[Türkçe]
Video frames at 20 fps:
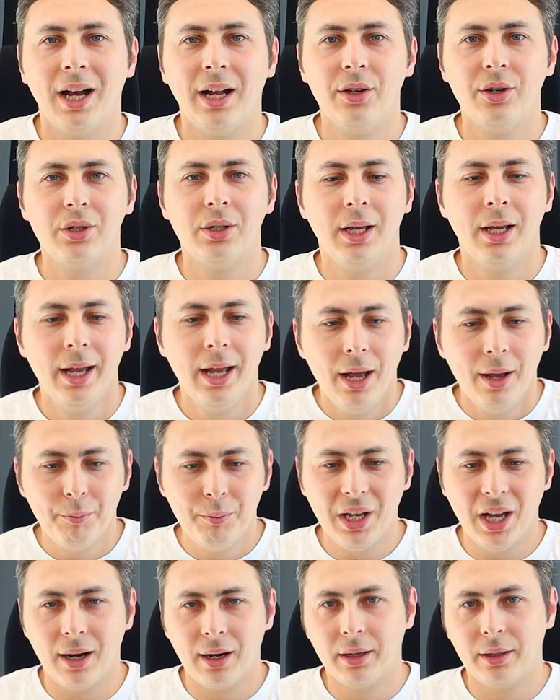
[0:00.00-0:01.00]
Yani işte
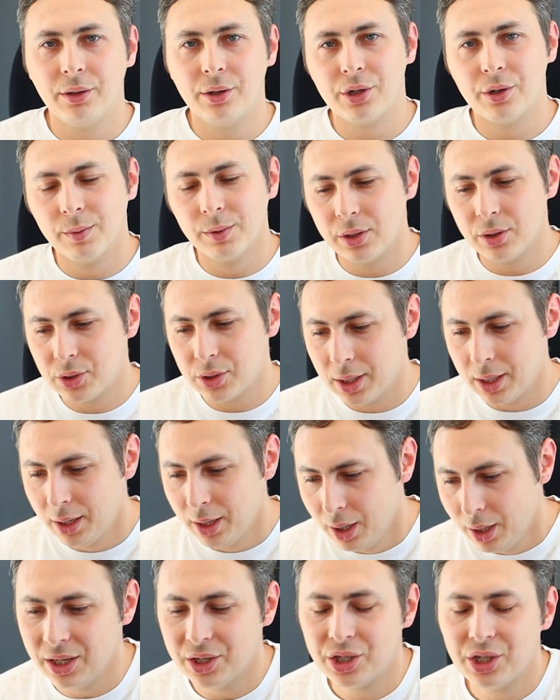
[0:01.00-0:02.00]
bir arkadaşımız
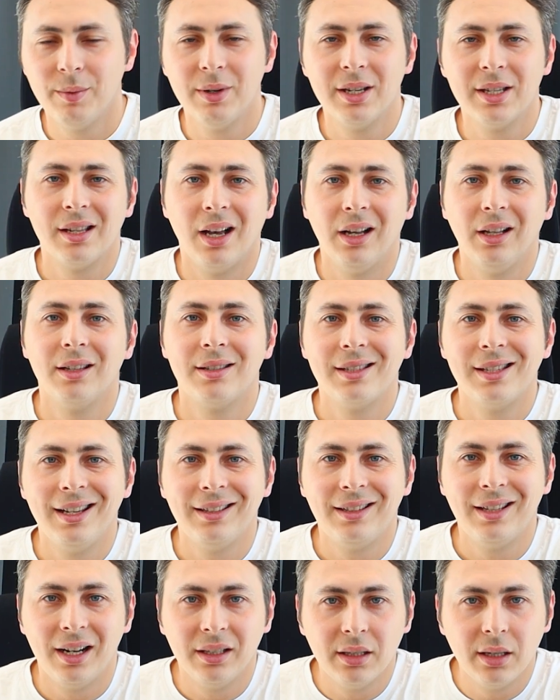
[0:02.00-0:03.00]
işte geçimini sağlasa
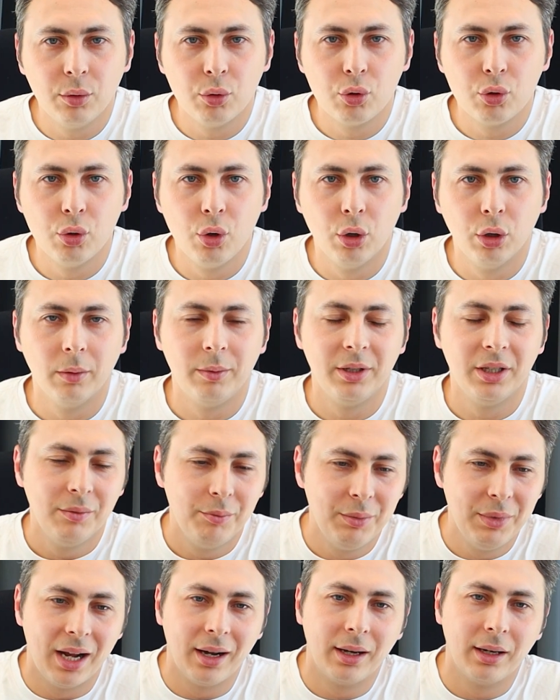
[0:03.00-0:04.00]
yeter diye düşünüyor olabilir.
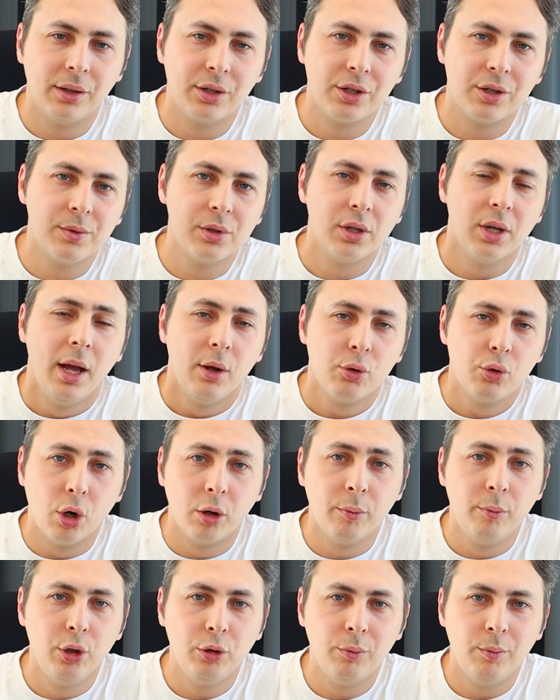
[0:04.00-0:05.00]
Bir arkadaşımız
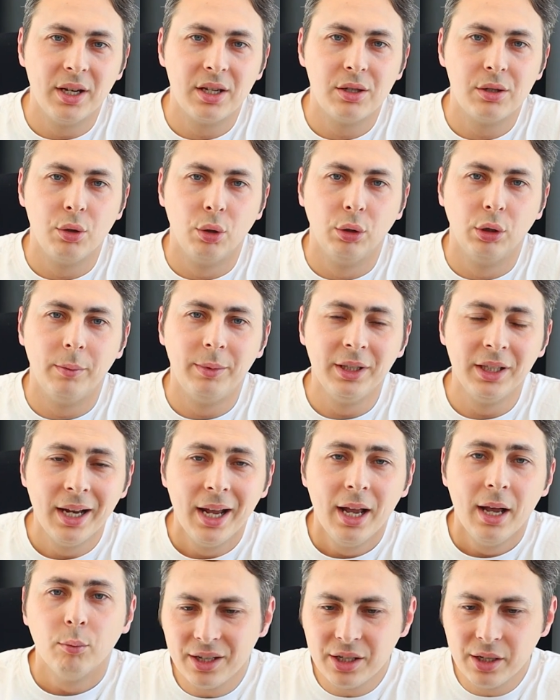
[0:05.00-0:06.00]
çok büyütmek istiyor olabilir.
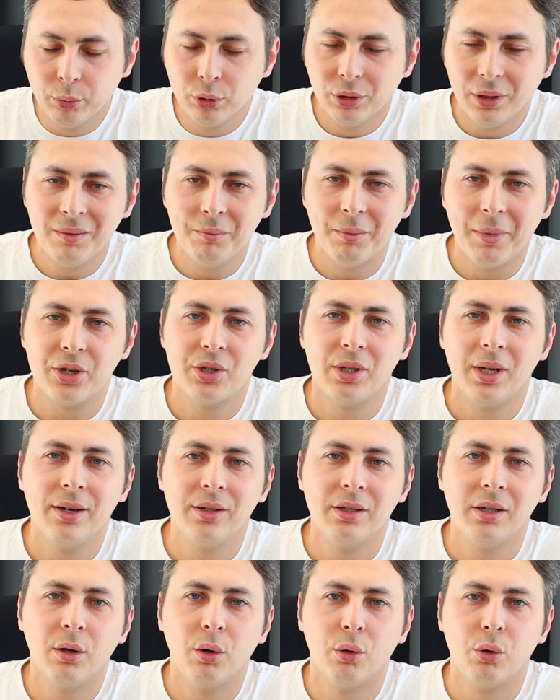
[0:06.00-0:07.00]
Sadece bunların
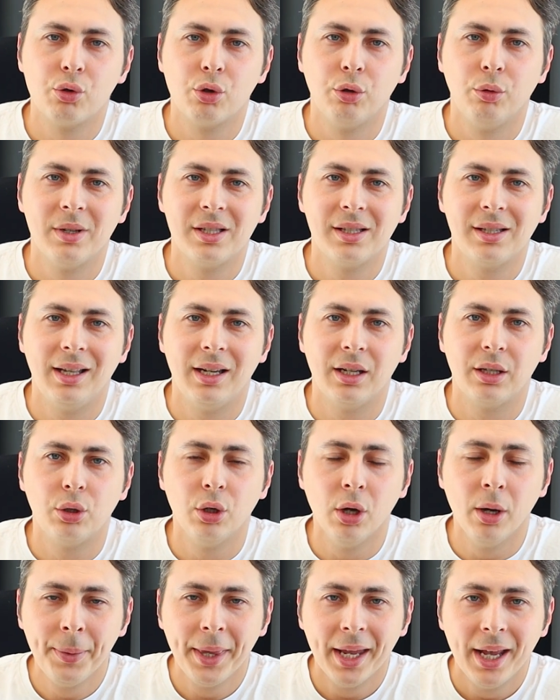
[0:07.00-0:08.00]
başlangıçta konuşulması
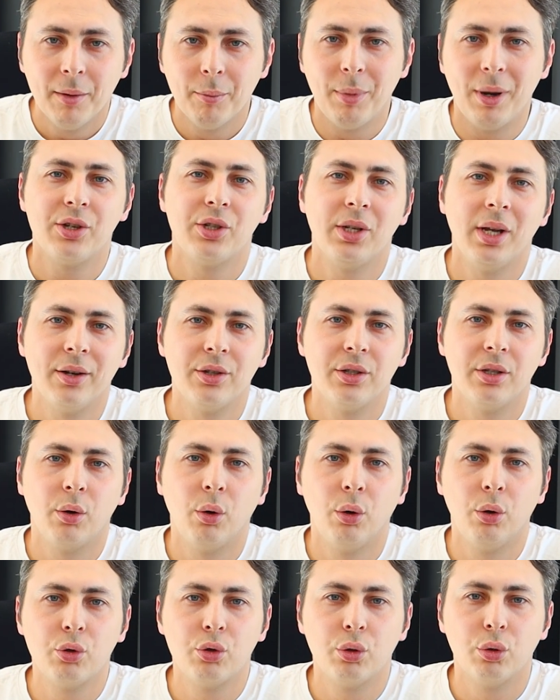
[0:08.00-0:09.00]
gerekiyor.
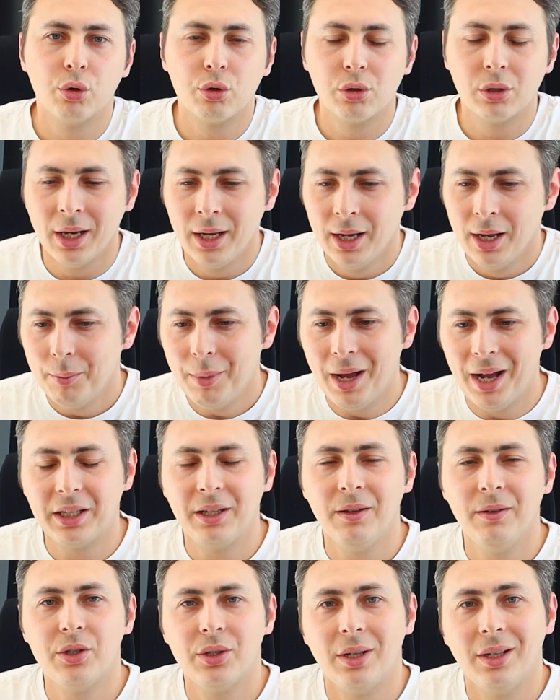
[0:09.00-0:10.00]
Başlangıçta konuştuğunuzda
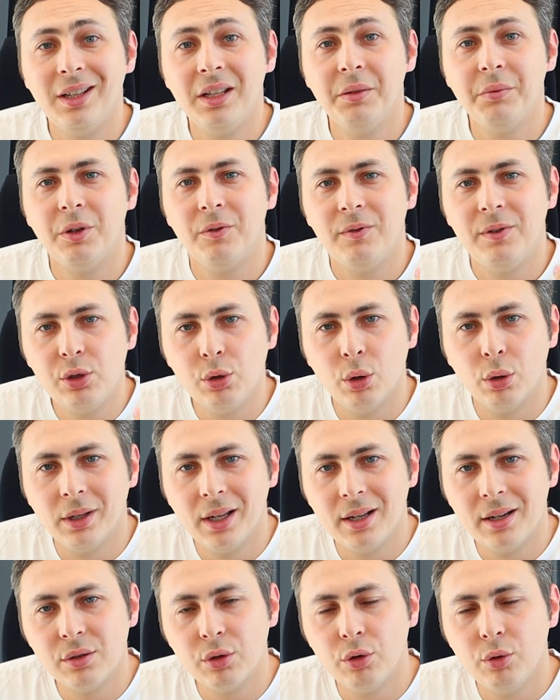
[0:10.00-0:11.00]
belki işte dediğim gibi
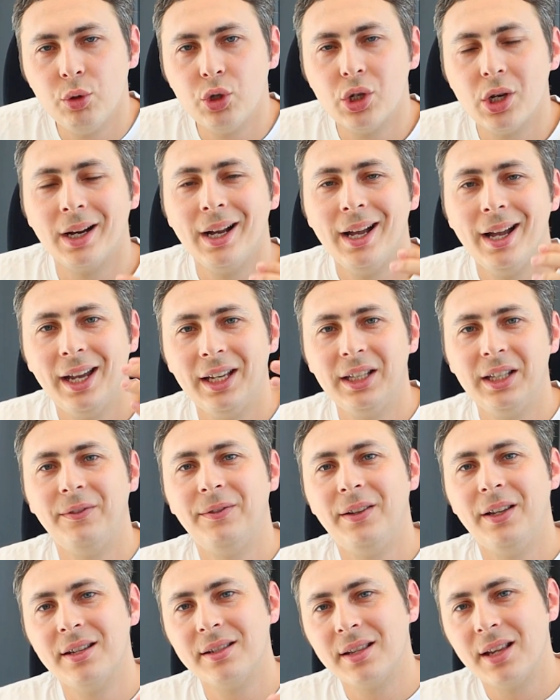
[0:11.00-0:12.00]
vizyonlarınız uymayacak,
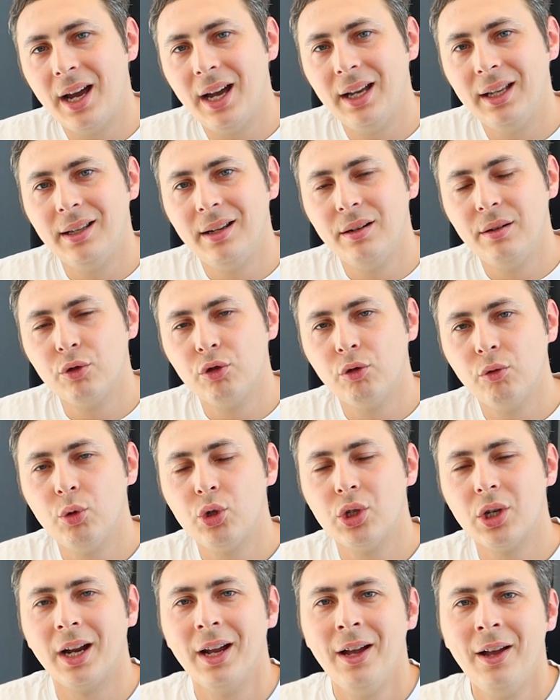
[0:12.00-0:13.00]
hedefleriniz, hayalleriniz
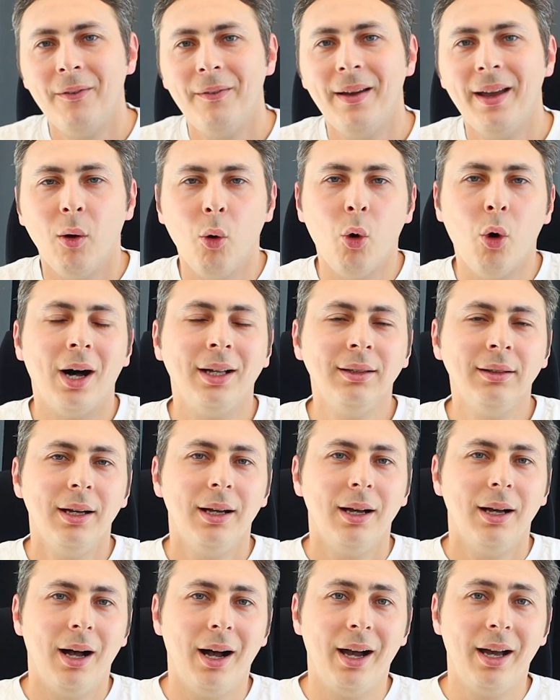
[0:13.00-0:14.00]
uymayacak ve o an
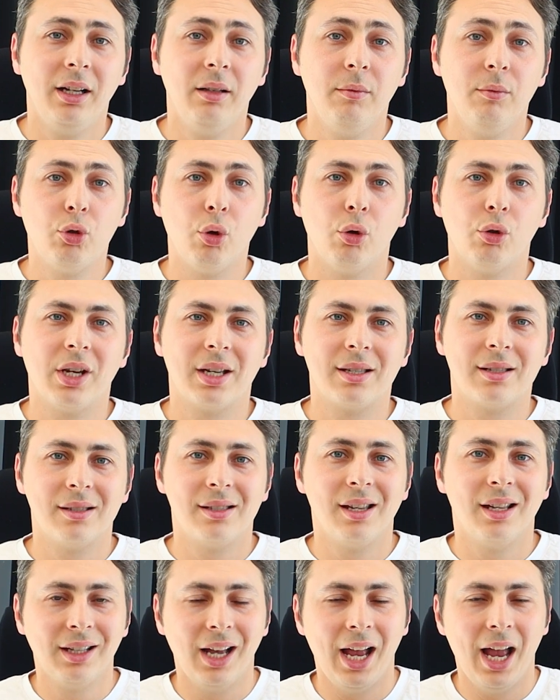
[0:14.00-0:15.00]
ayrılmış
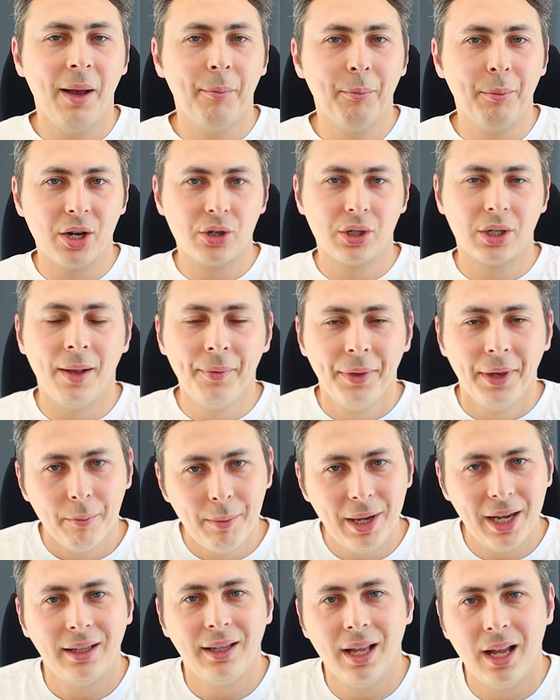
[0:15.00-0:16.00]
olacaksınız. Ya da en baştan
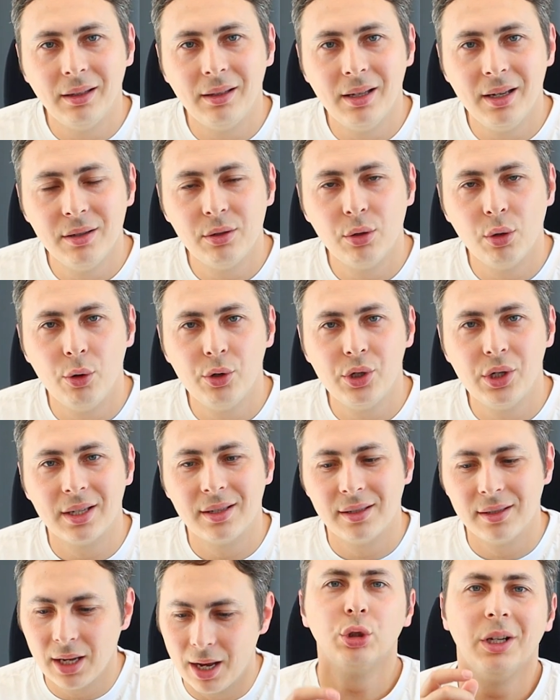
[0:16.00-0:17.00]
beklentinizi
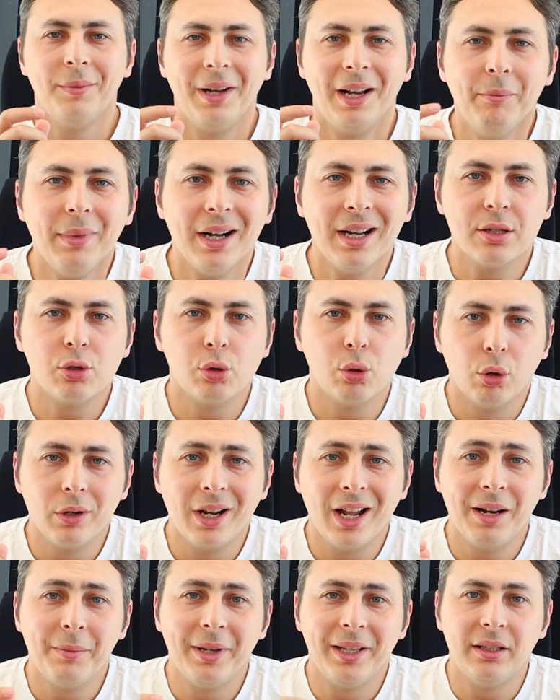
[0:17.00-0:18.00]
söyleyeceksiniz. Burada ben bazı
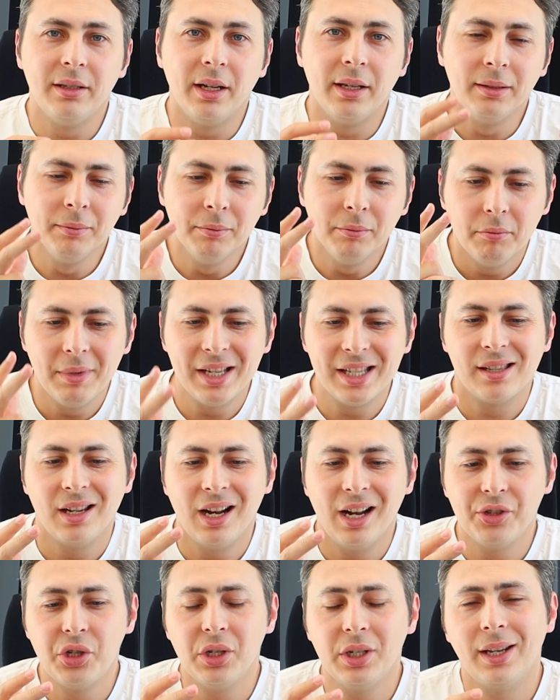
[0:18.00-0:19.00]
sorular belirledim.
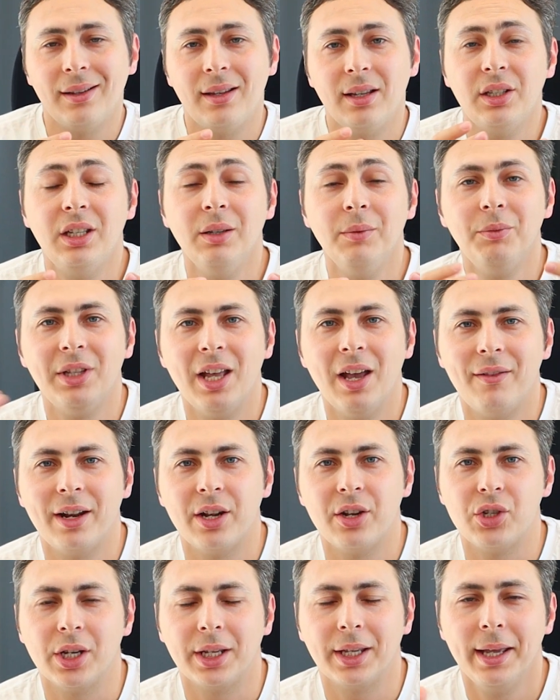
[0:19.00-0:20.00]
Mesela şirkete kim ne
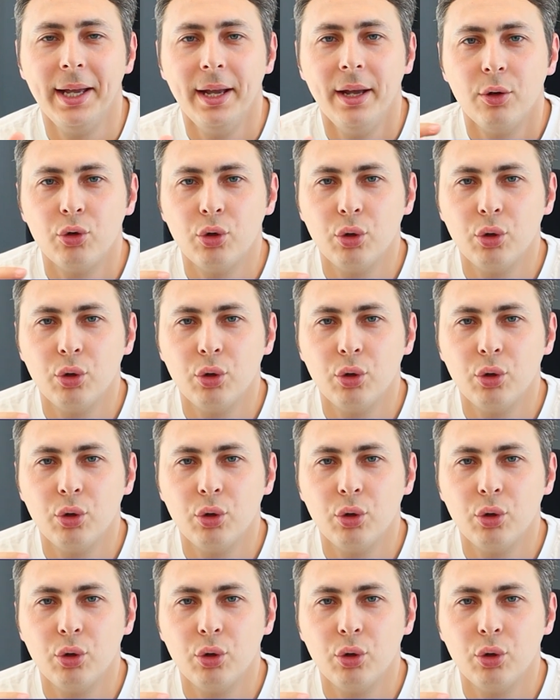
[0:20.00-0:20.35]
verecek?